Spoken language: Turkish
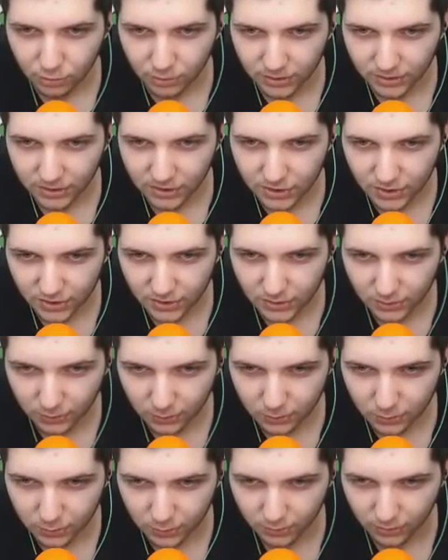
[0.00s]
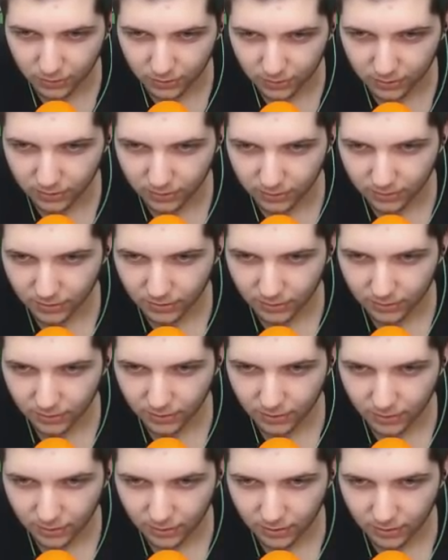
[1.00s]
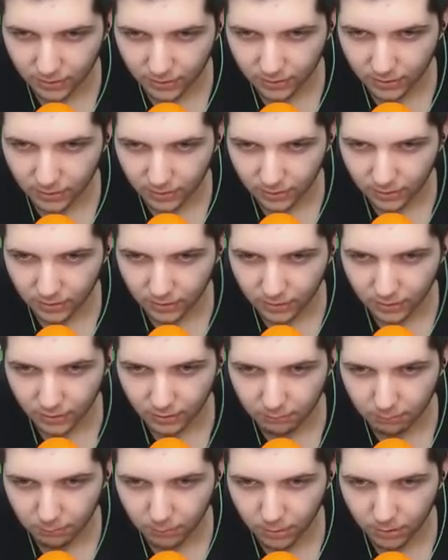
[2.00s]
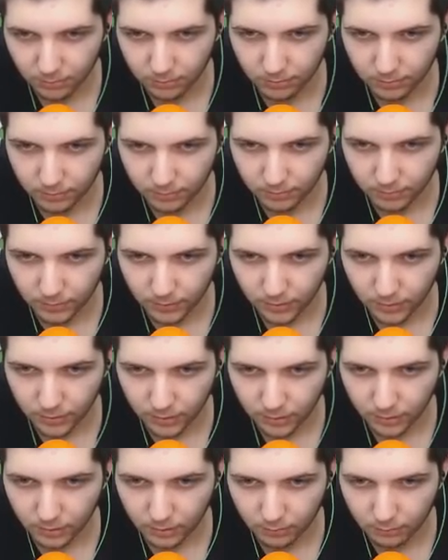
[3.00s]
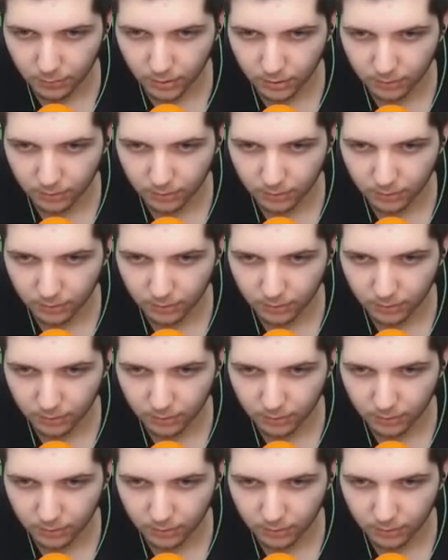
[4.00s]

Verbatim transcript: Şuradan içerisi gözüküyor. Ayıp ya. Bam. Kaç tur açtın sen?